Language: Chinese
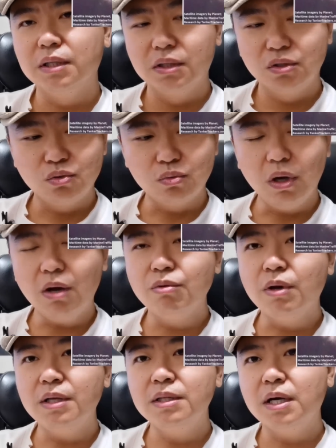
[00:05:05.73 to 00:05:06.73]
主要
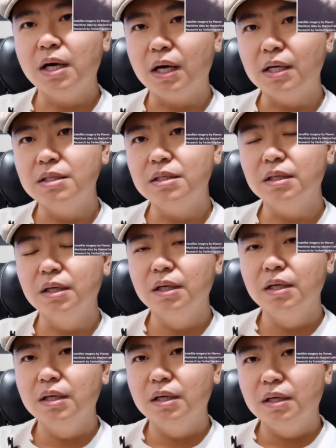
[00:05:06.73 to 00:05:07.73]
原因呢，还是
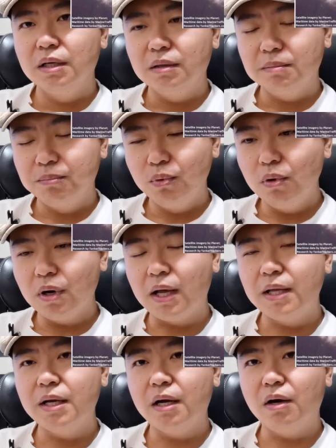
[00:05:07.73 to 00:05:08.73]
波兰
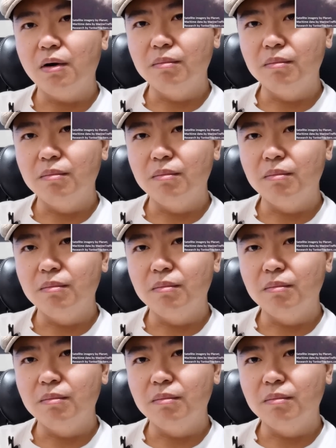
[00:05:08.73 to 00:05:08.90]
也好，